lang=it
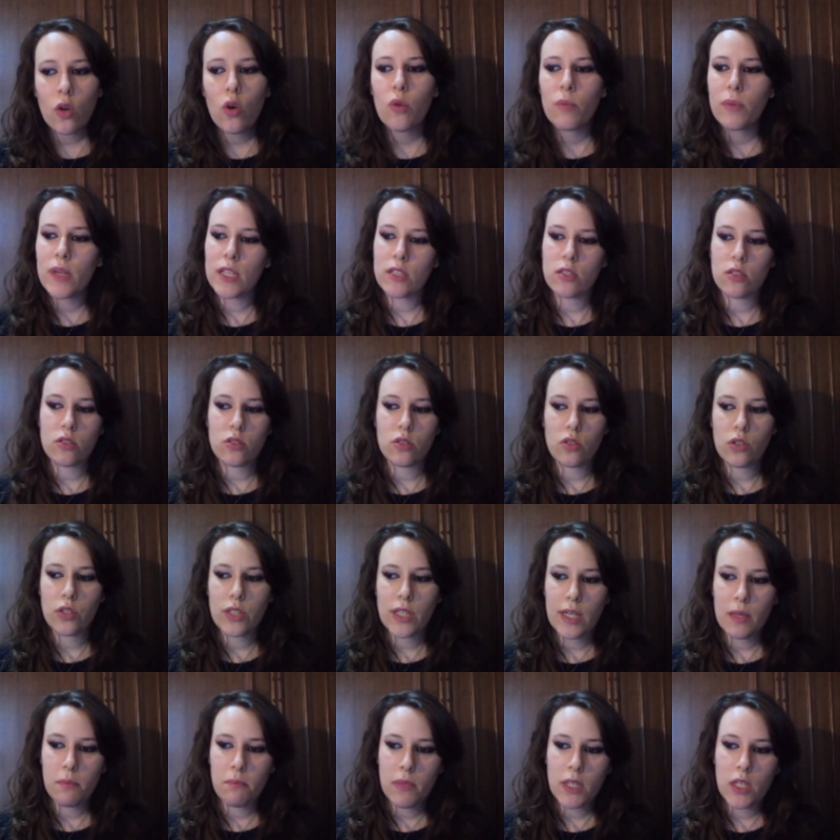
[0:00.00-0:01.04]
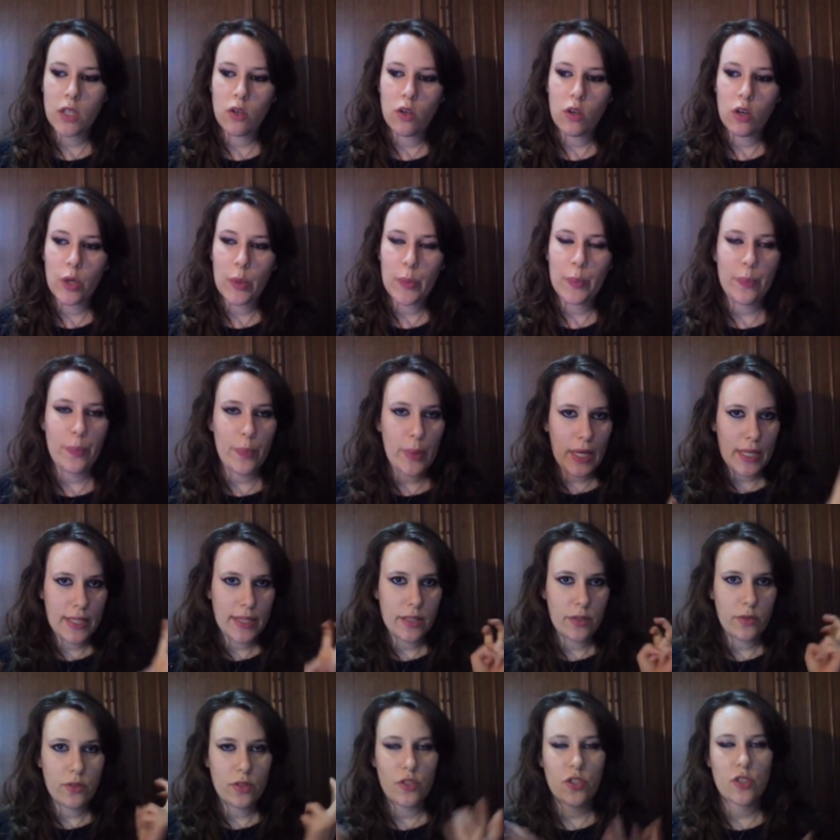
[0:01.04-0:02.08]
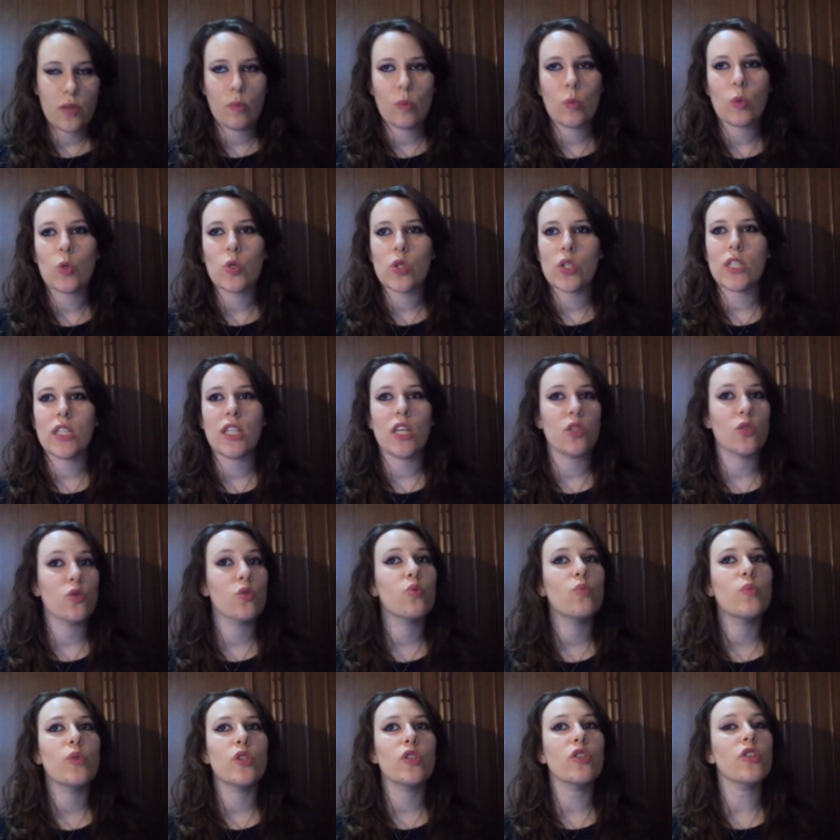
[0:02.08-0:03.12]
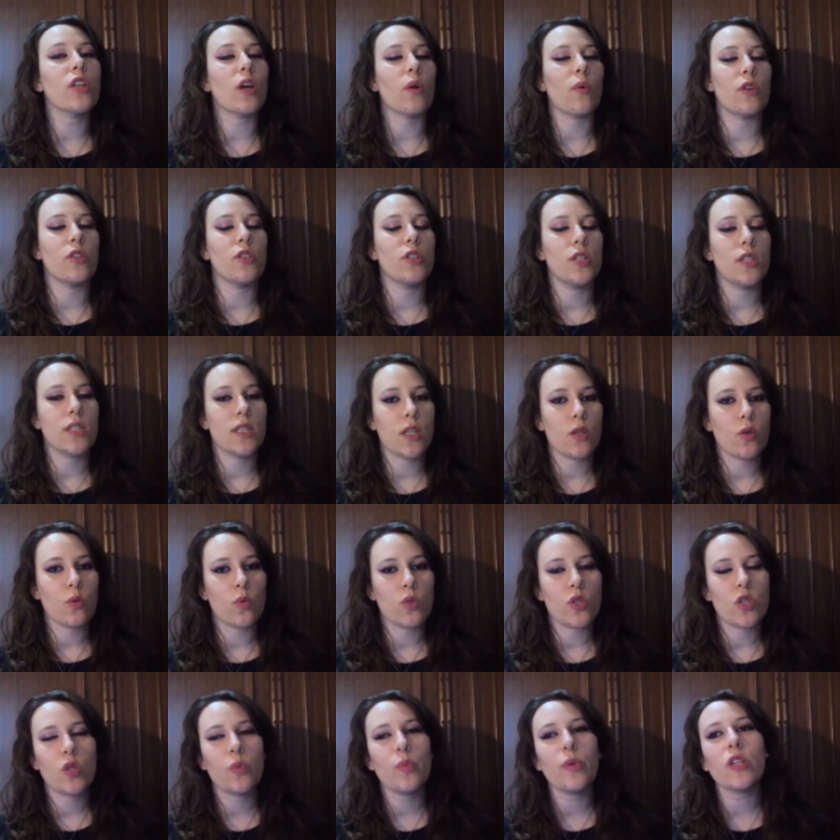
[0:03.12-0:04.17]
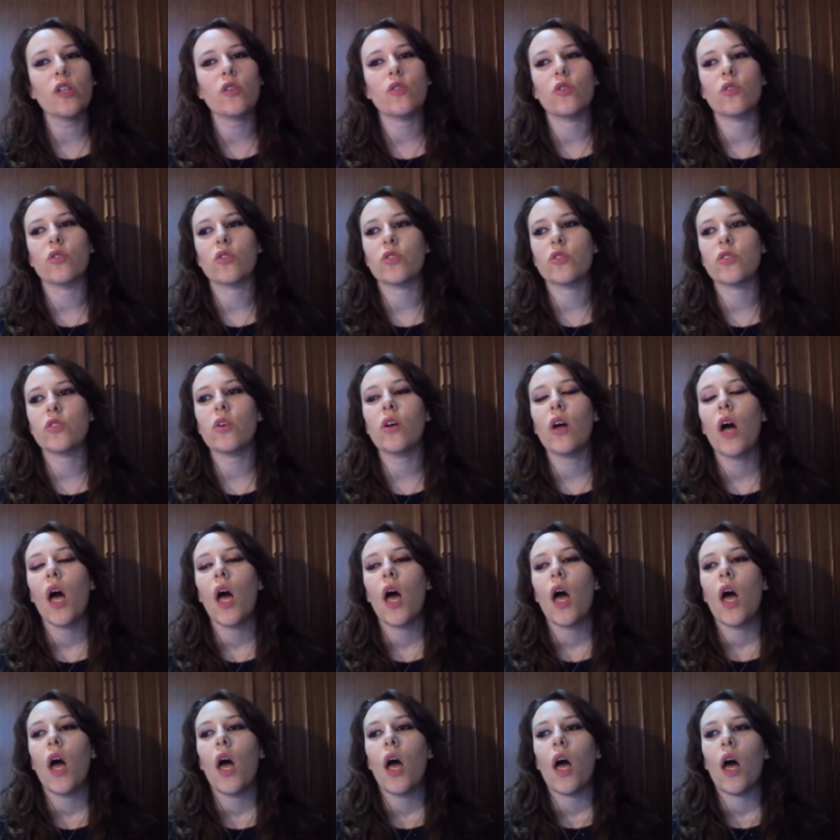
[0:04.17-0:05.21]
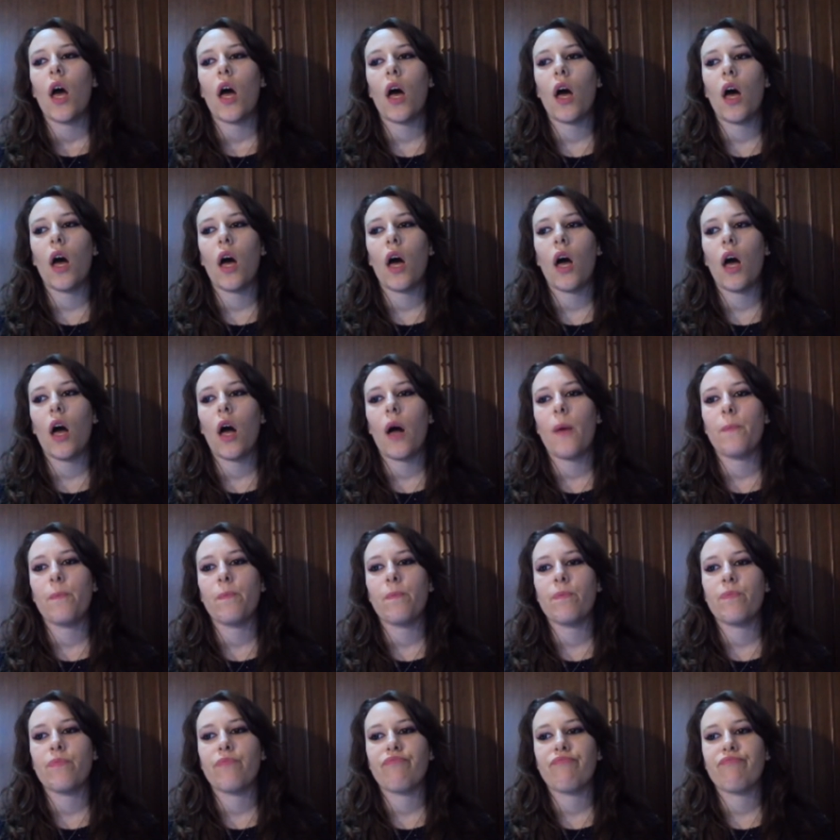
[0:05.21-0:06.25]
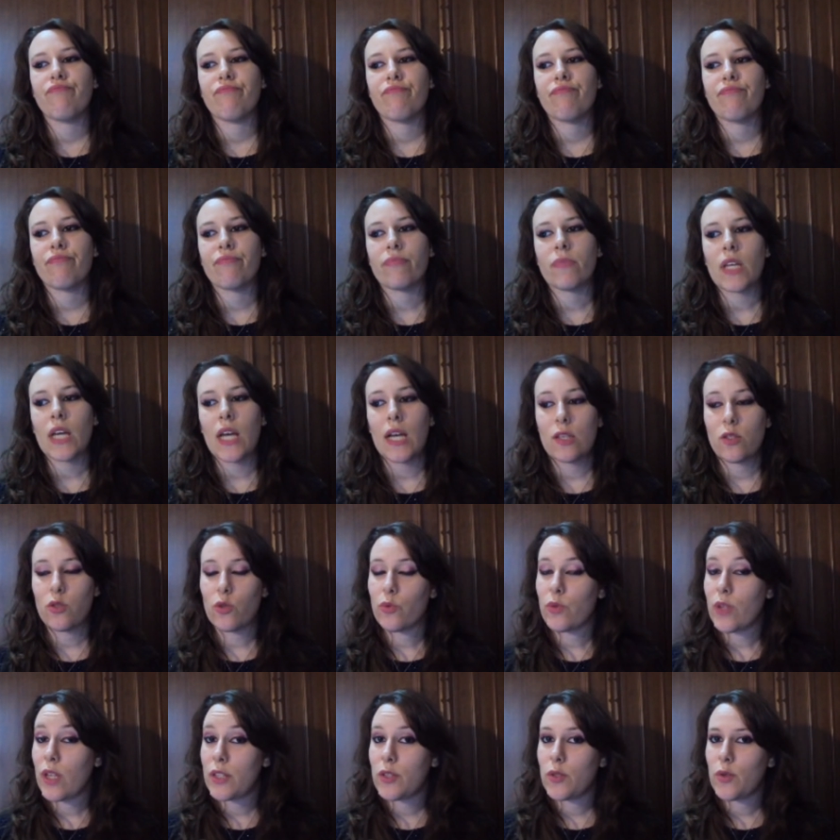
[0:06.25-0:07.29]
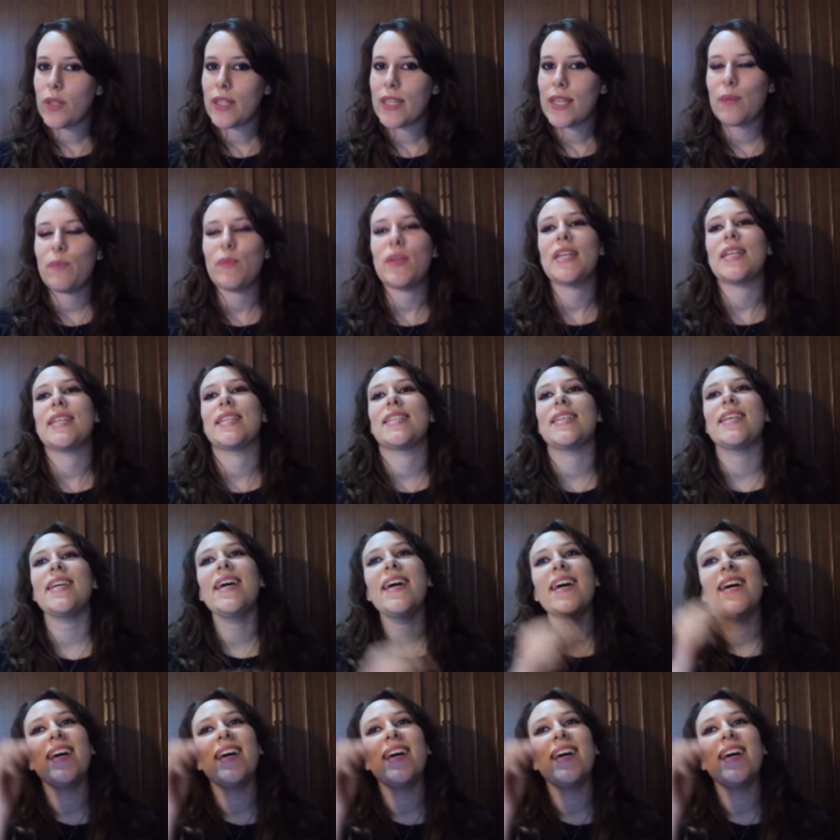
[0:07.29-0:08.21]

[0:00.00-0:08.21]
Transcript: L'ho messo nel mio pantheon, diciamo così, da subito, da quando ho iniziato questo percorso, ehm, che sono un anno e tre mesi,